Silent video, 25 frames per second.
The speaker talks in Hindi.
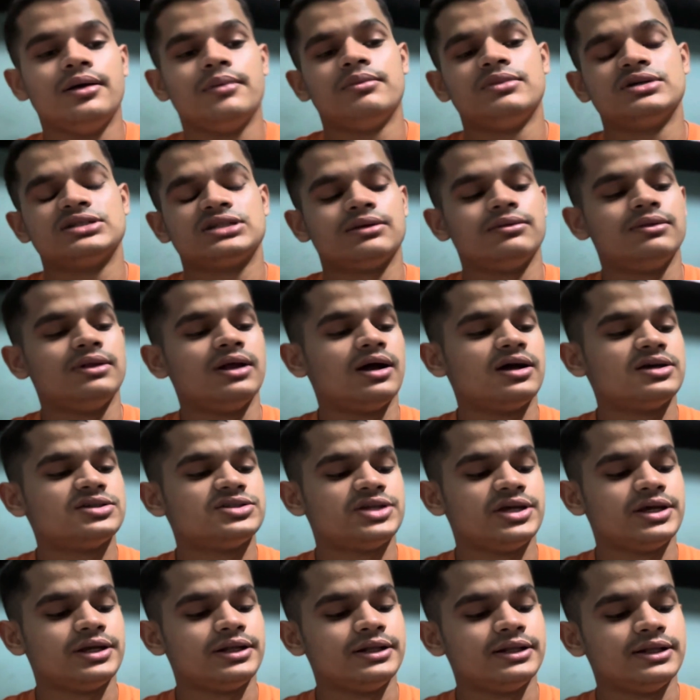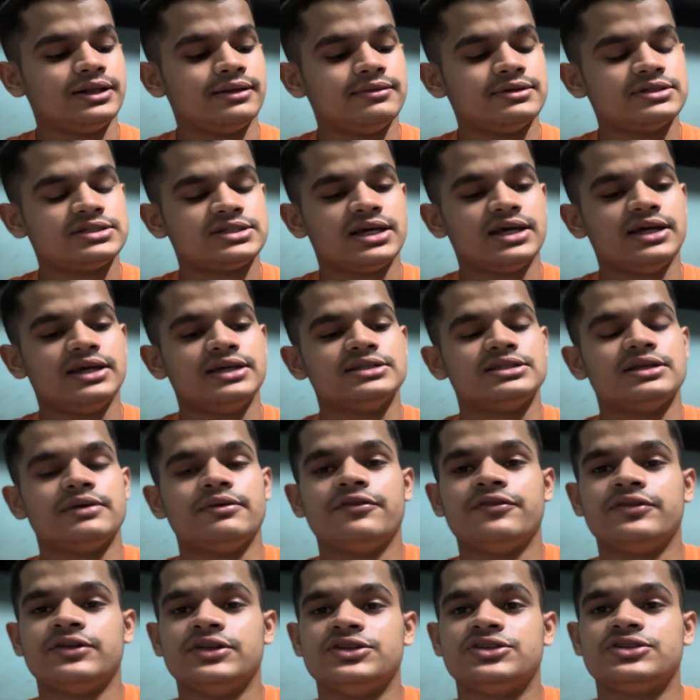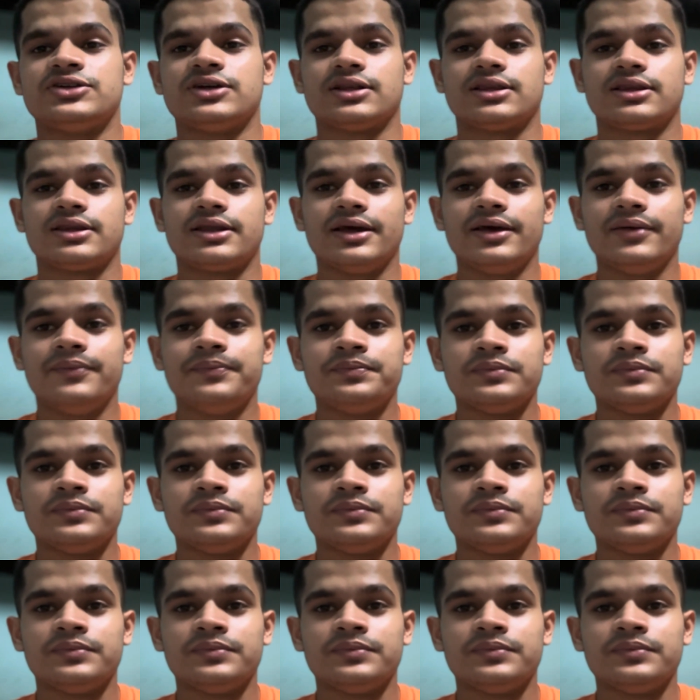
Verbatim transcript: बस अब लास्ट एक लीटर बचा है इसे भी फिनिश करते हैं